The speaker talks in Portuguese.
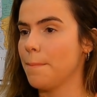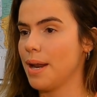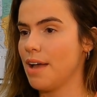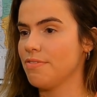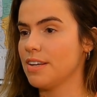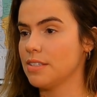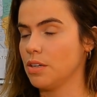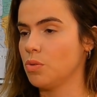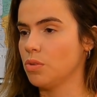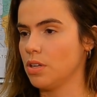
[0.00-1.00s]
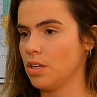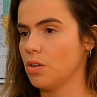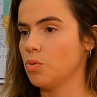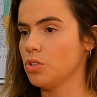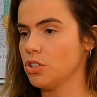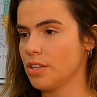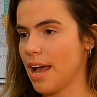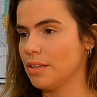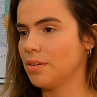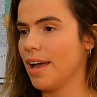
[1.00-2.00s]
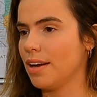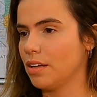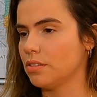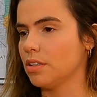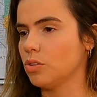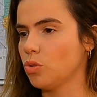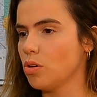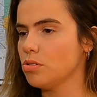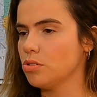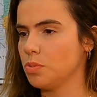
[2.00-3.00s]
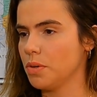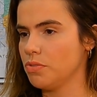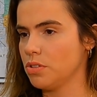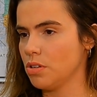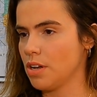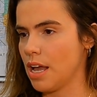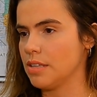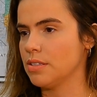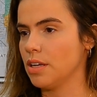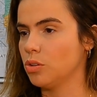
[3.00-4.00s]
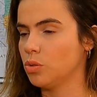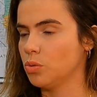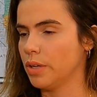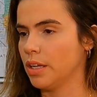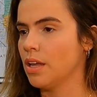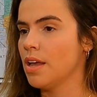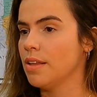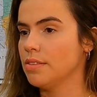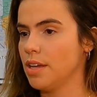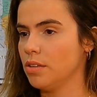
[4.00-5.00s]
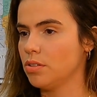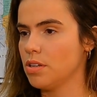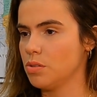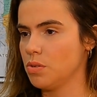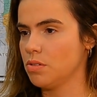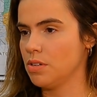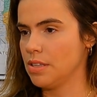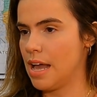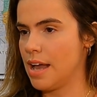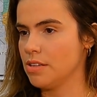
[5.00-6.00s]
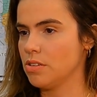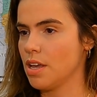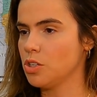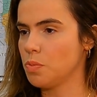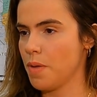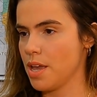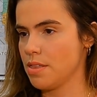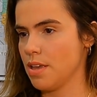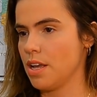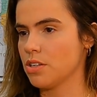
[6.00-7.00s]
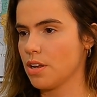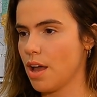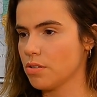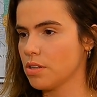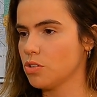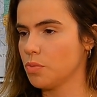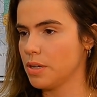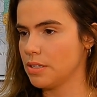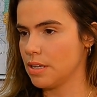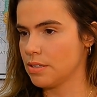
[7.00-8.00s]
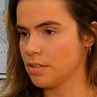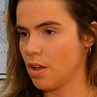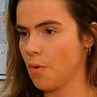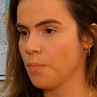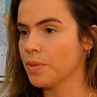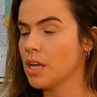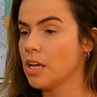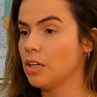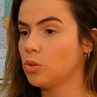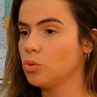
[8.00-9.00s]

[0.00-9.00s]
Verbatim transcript: para fazer com que o Estado garanta que todos os profissionais que atuem dentro das suas unidades respeitem as cláusulas de humanização e